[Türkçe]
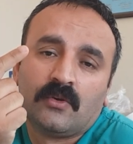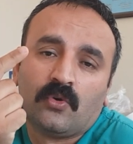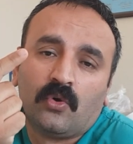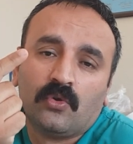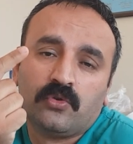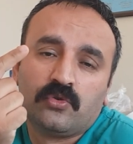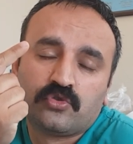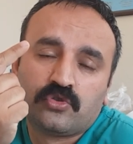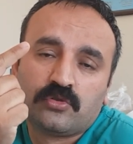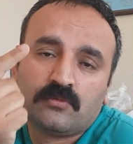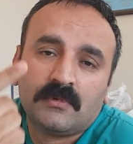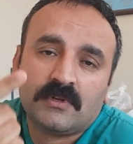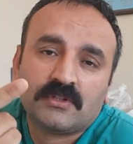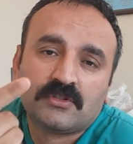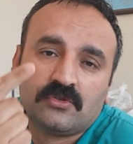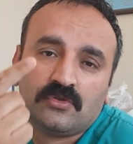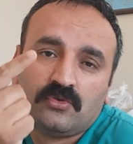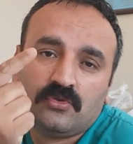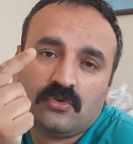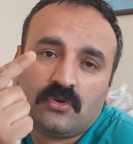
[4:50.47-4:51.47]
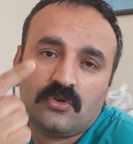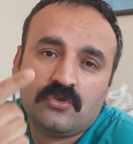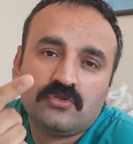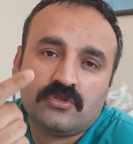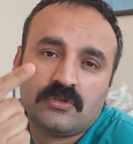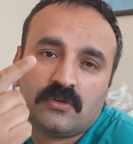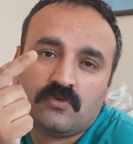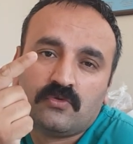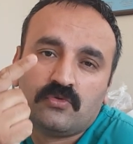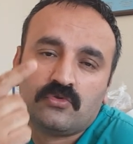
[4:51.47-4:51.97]
oluşturmak için
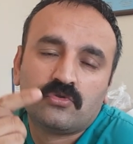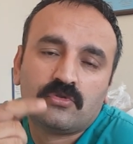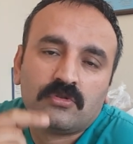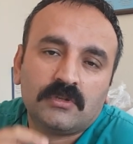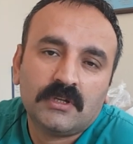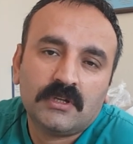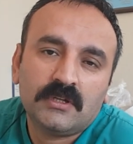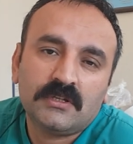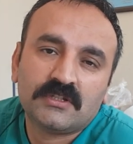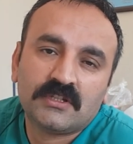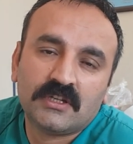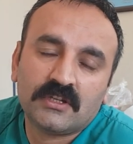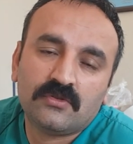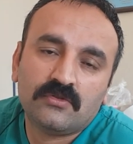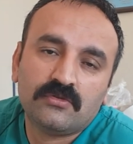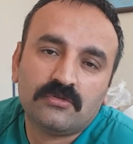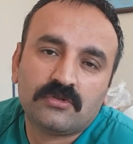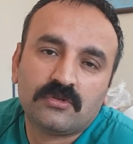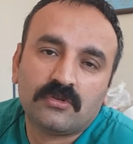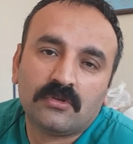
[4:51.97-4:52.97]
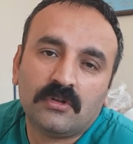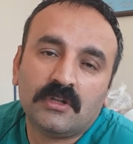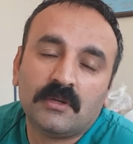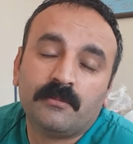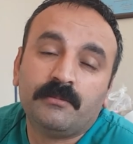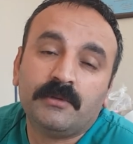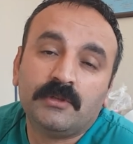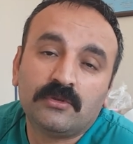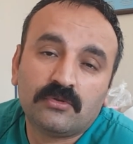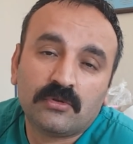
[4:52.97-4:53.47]
yonca üstüne 800 kilo
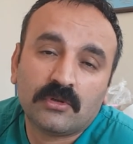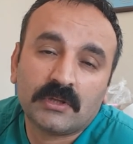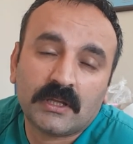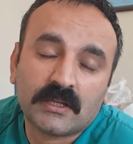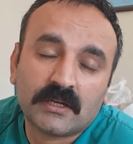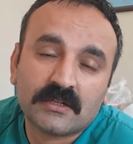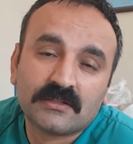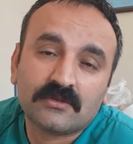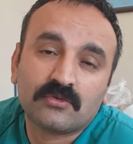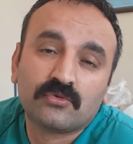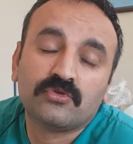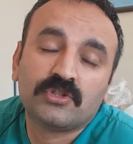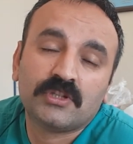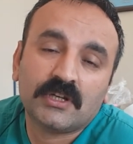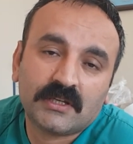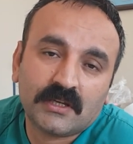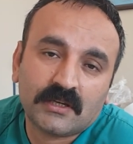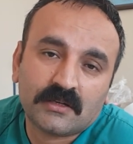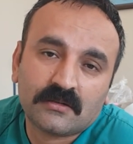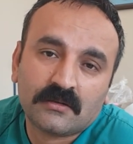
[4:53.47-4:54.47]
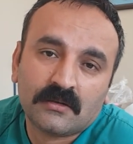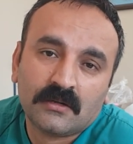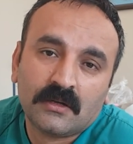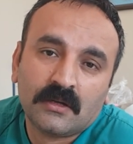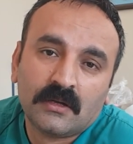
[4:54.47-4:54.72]
ile 1 ton arası su çeker.